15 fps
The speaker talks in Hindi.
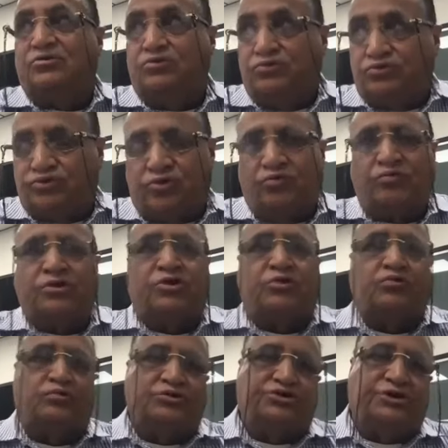दूसरों की
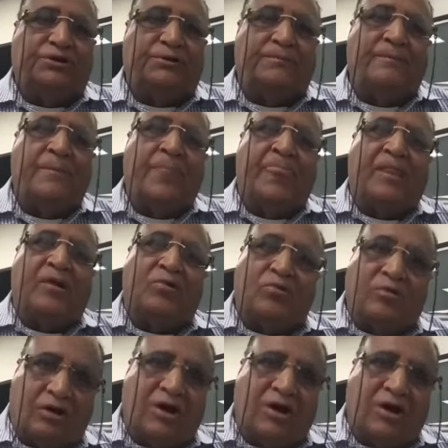खुशी और